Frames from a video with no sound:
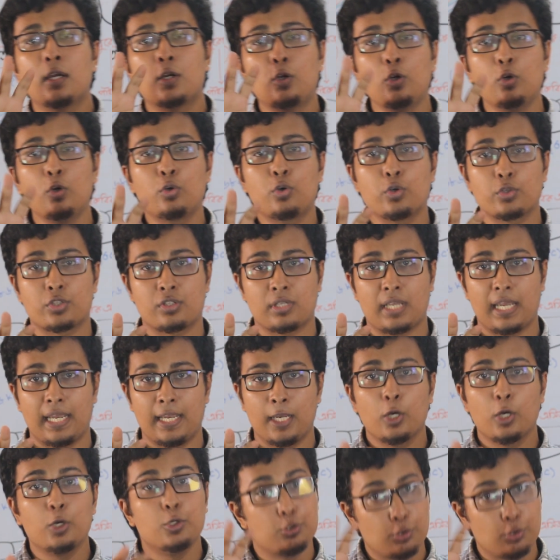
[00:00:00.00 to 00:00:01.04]
গ্লুকোজকে
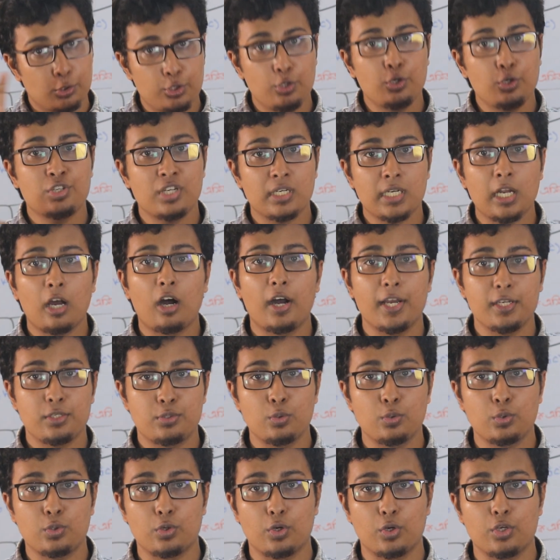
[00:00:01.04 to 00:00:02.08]
যদিও সেটা হয়
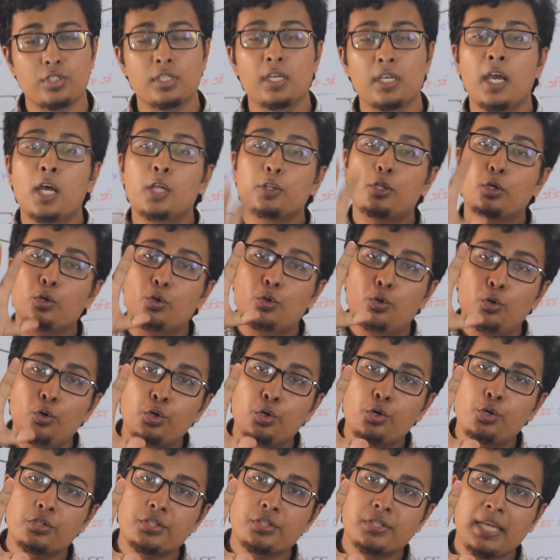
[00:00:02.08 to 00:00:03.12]
সুক্রোজ তো
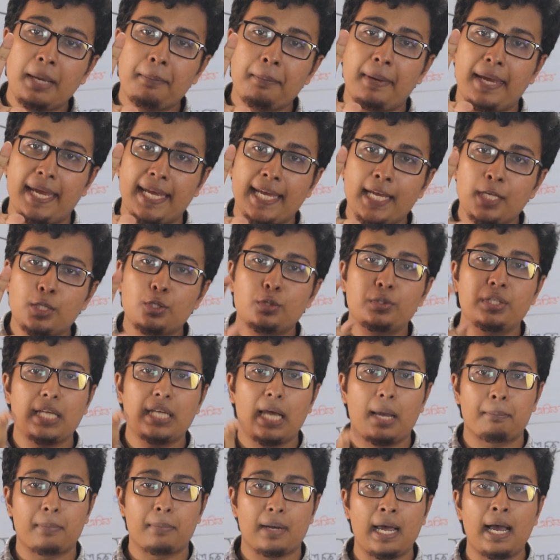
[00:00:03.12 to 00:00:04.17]
গ্লুকোজকে ভেঙে যদি
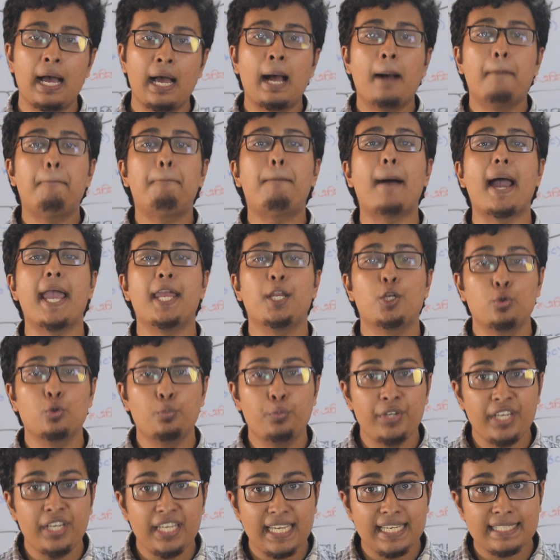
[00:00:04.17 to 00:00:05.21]
আমরা
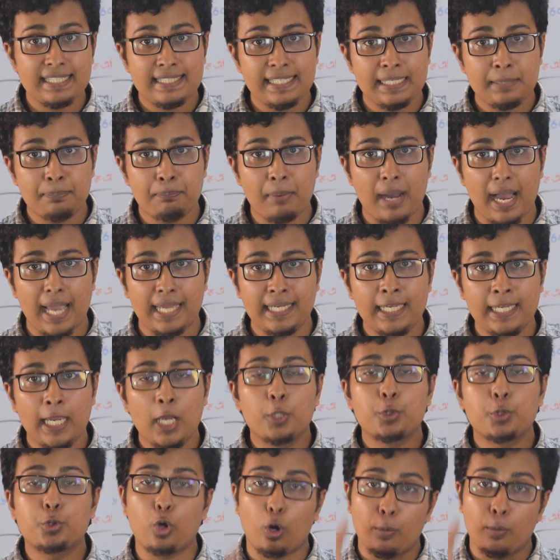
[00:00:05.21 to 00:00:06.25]
পাইরুবিরিক অ্যাসিড পাই
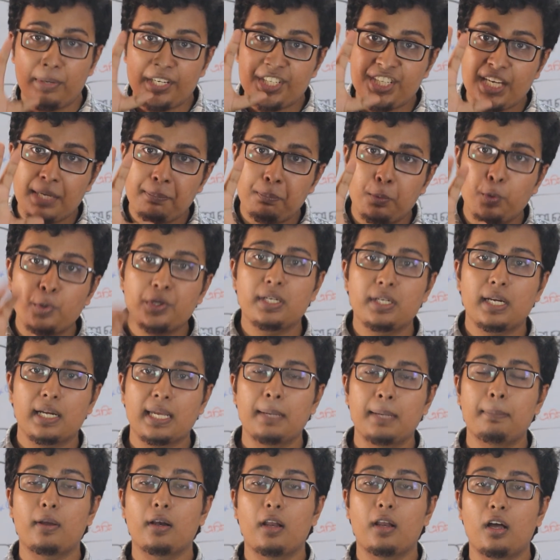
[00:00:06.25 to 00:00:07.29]
তবে সেই
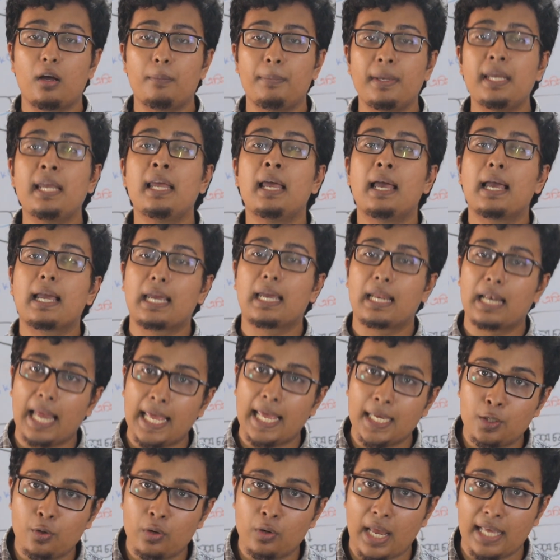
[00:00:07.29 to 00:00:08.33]
প্রক্রিয়াকে বলা হবে
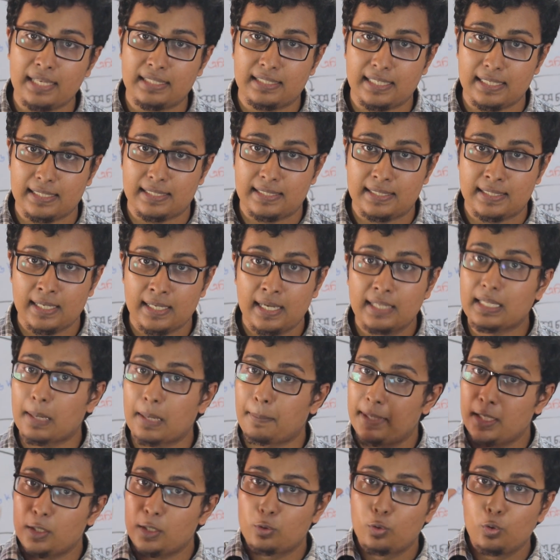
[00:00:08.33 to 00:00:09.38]
গ্লাইকোলাইসিস তার
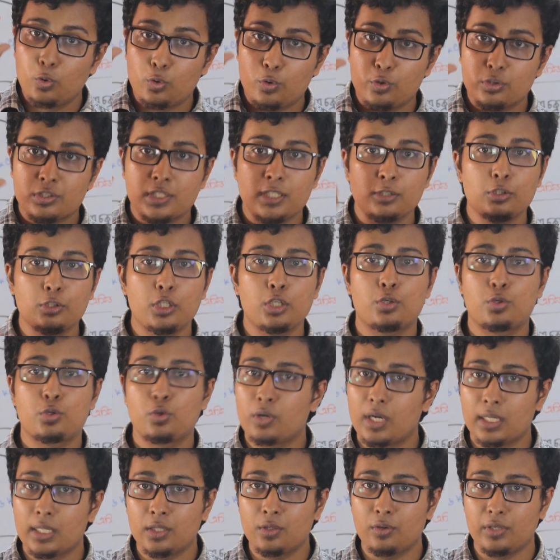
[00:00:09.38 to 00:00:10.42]
মানে গ্লুকোজকে যদি
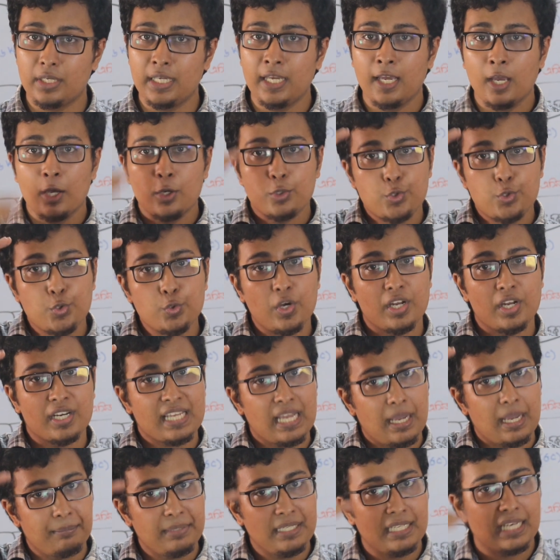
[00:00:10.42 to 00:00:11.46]
সুগার ধরি
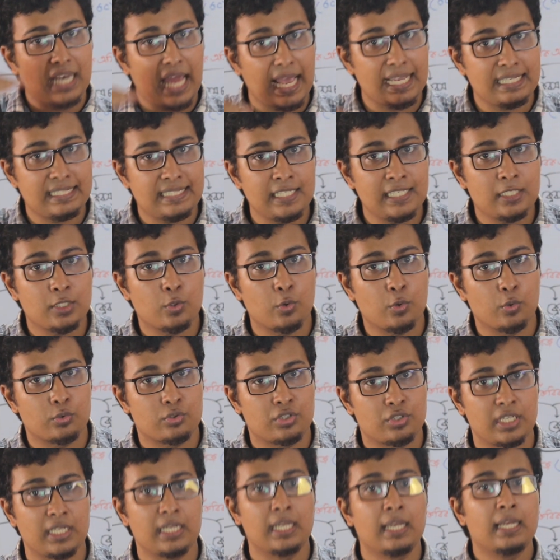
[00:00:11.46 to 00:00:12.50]
সুগারকে আমি লাইসিস
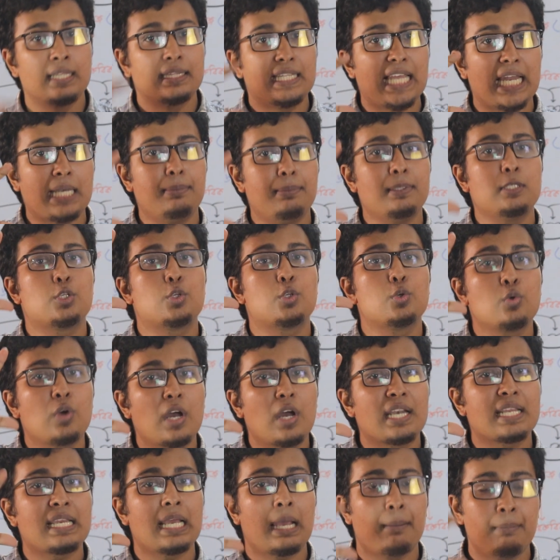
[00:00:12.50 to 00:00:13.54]
করছি দ্যাট মিনস
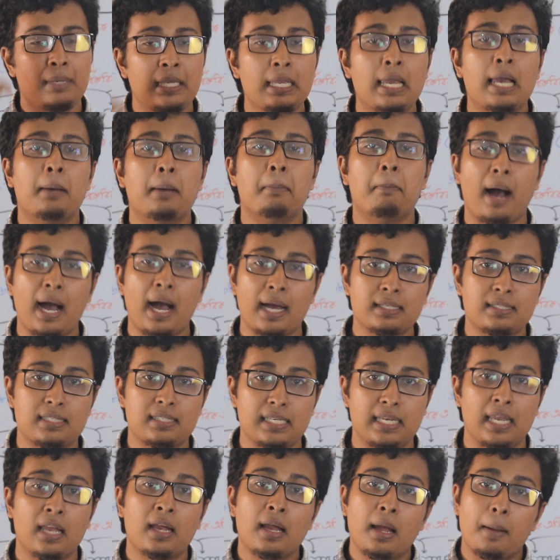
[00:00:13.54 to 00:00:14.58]
সুগারকে আমি
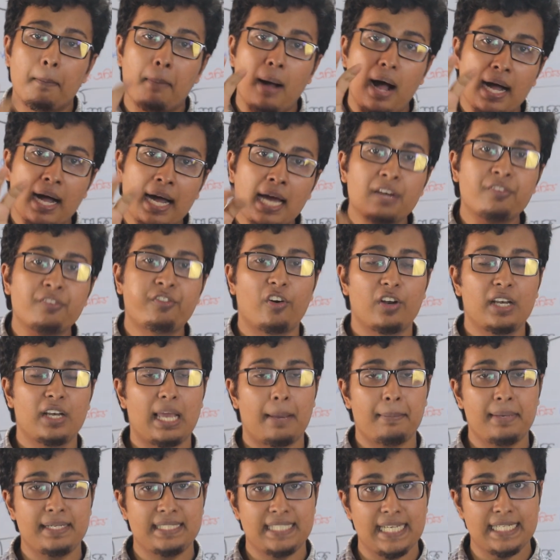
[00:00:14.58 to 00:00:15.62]
ভাঙছি ভাঙার ফলে
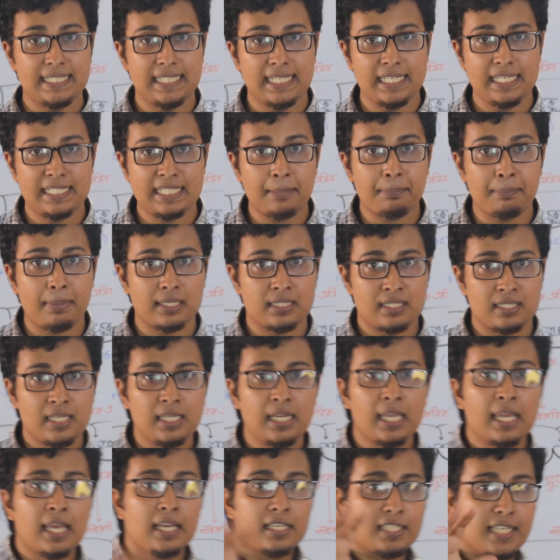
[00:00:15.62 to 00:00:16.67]
আমি যে জিনিসটা পাচ্ছি
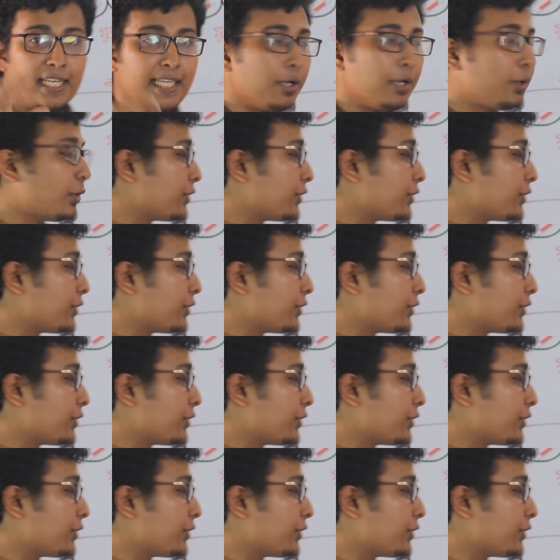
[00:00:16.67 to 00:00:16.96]
সেটা